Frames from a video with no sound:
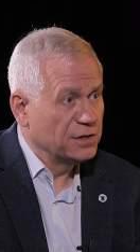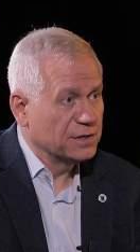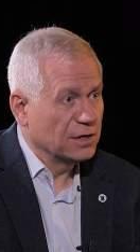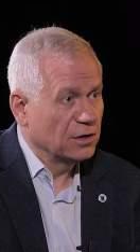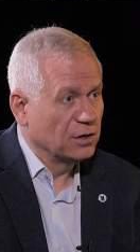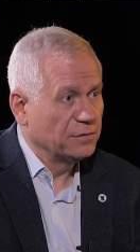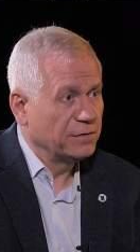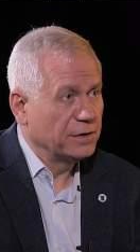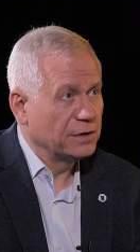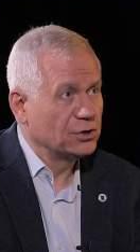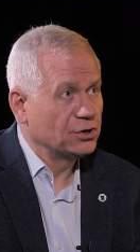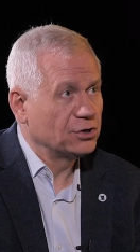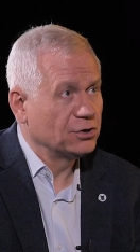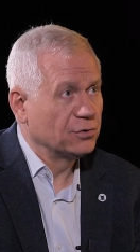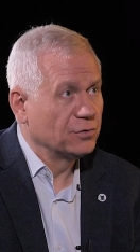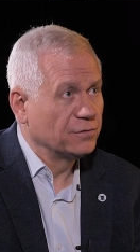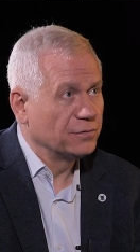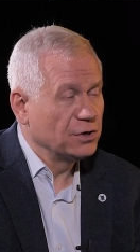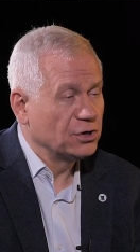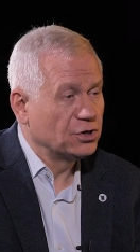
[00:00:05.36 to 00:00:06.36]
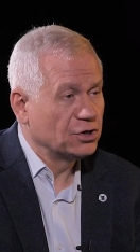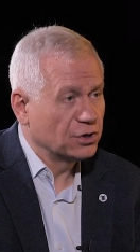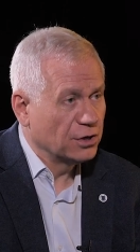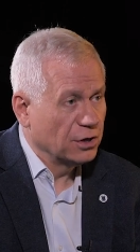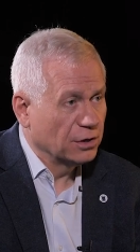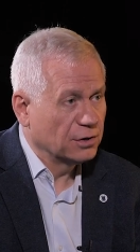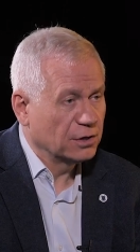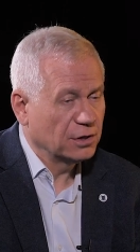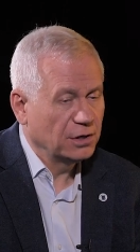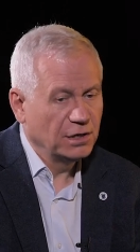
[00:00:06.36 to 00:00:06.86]
i zachować również
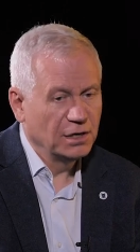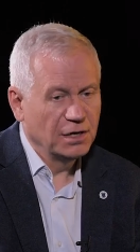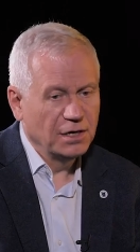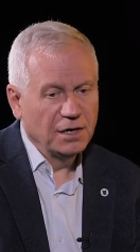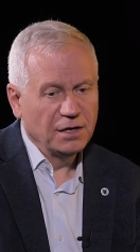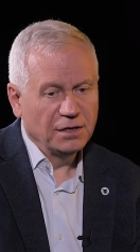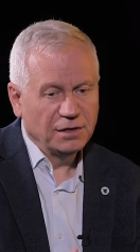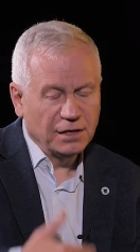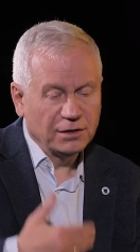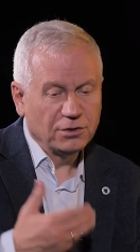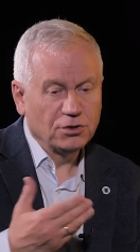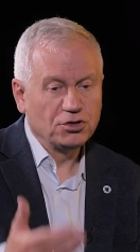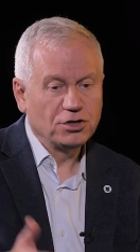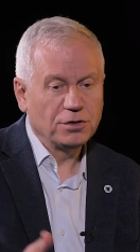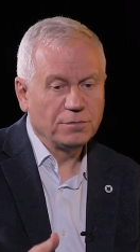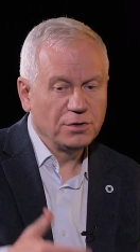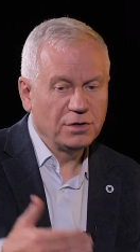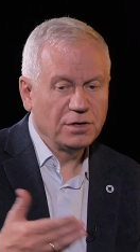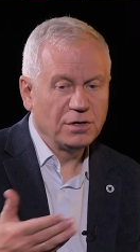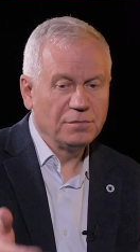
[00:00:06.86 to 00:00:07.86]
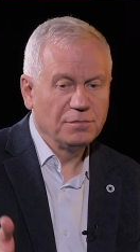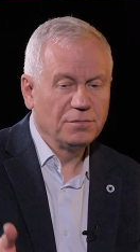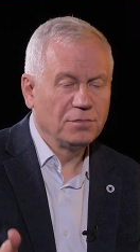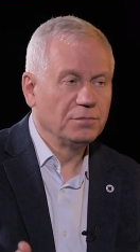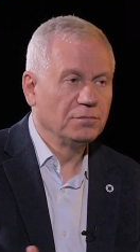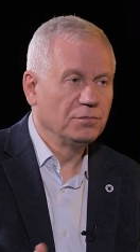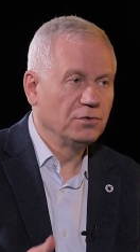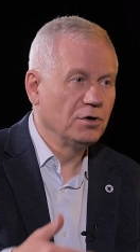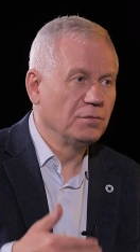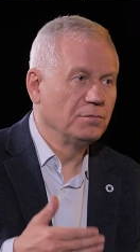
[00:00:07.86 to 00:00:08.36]
środki na to, żeby
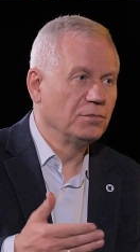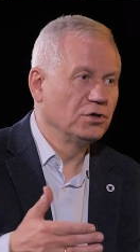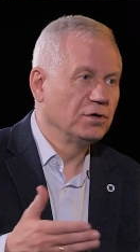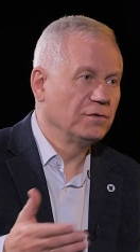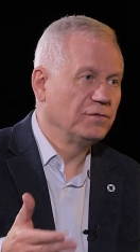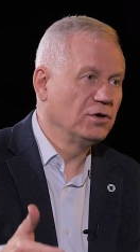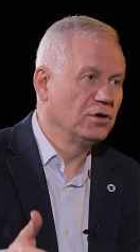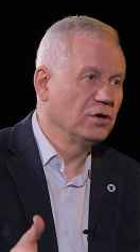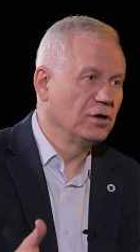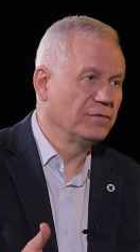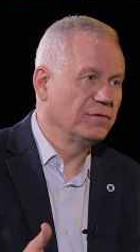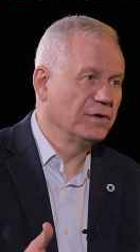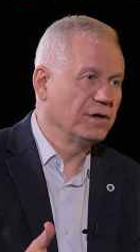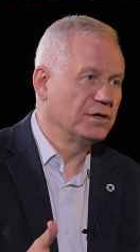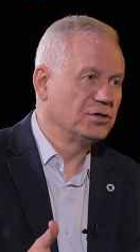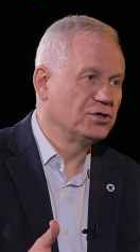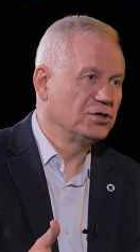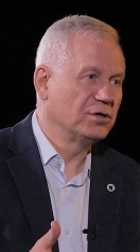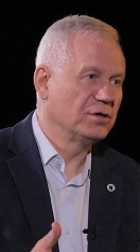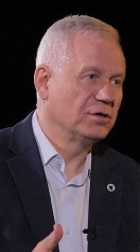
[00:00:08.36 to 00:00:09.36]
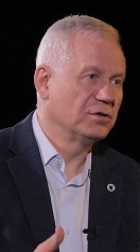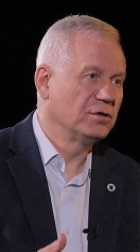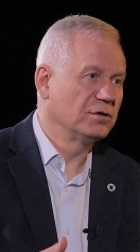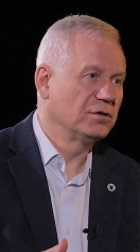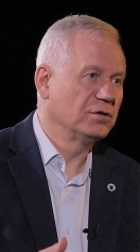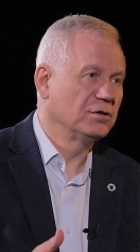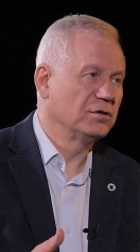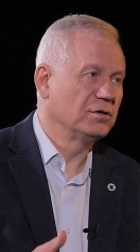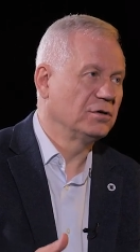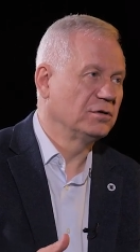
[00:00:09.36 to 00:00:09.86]
ją modyfikować, to, to,
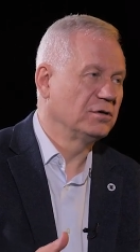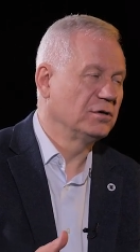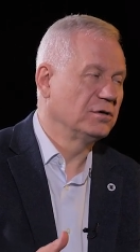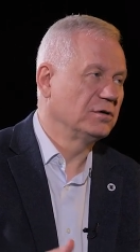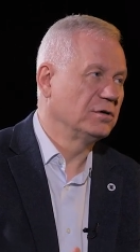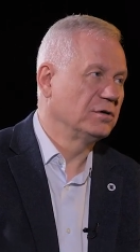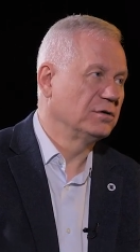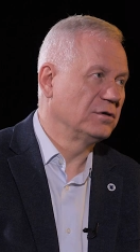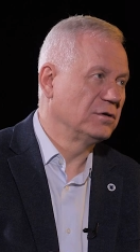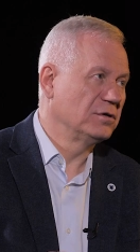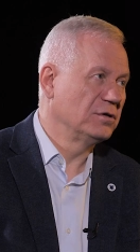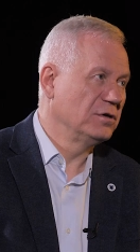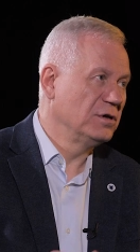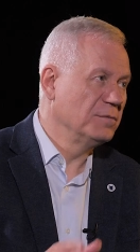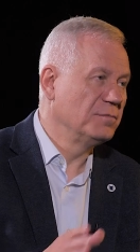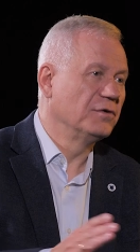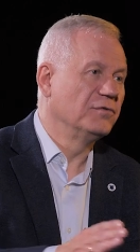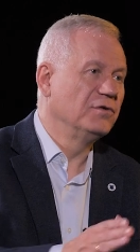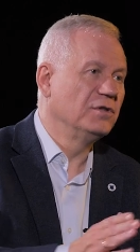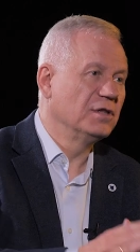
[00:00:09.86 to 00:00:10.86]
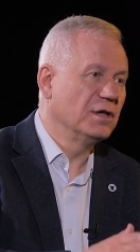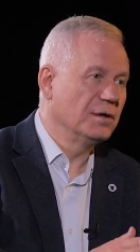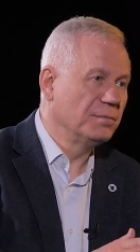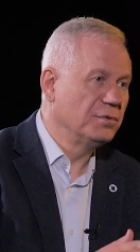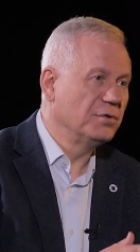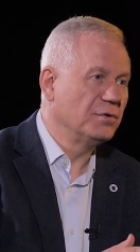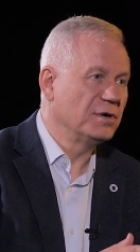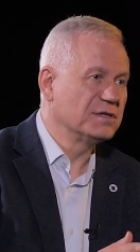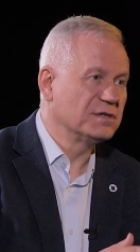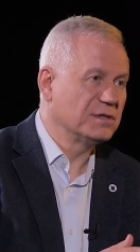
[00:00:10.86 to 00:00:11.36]
to, to, to, to, to nie powinna
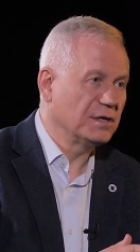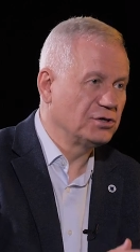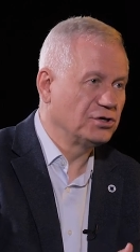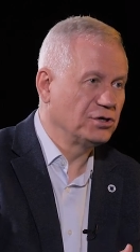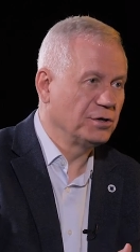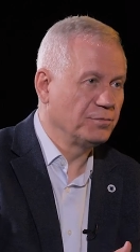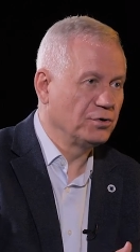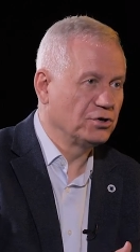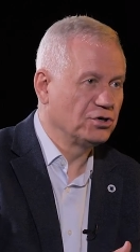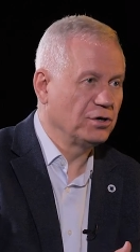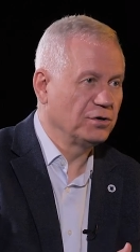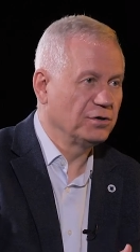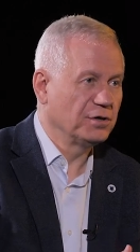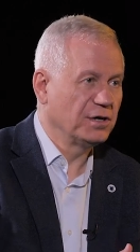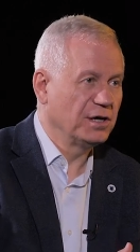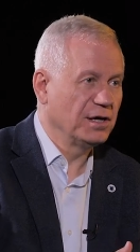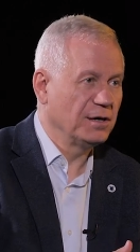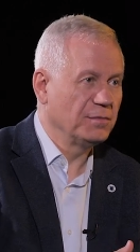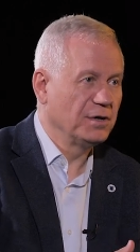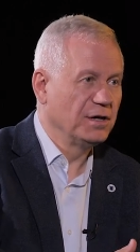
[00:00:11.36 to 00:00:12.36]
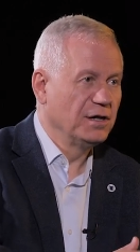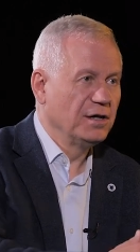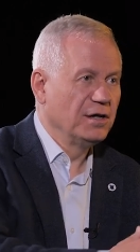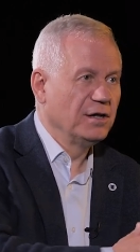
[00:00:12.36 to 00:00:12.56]
była stać się początkiem